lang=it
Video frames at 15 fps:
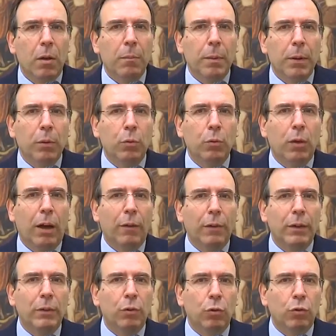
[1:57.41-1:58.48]
per cui
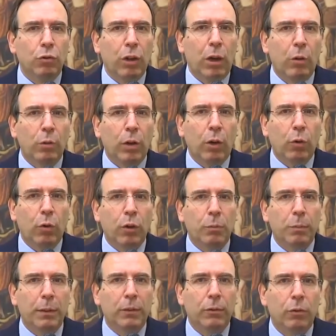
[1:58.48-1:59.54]
avendo già una loro
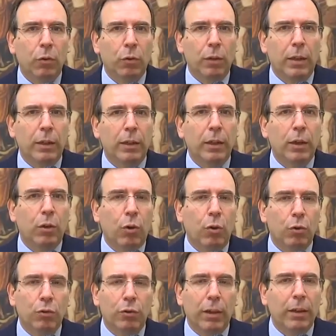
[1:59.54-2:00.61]
espressione in
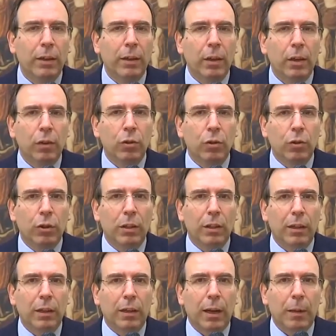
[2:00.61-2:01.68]
corsa
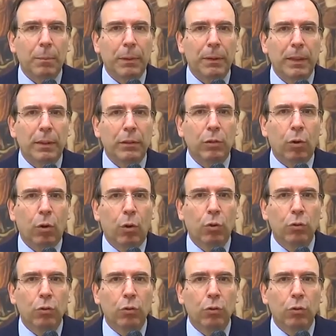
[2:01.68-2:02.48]
non rappresentano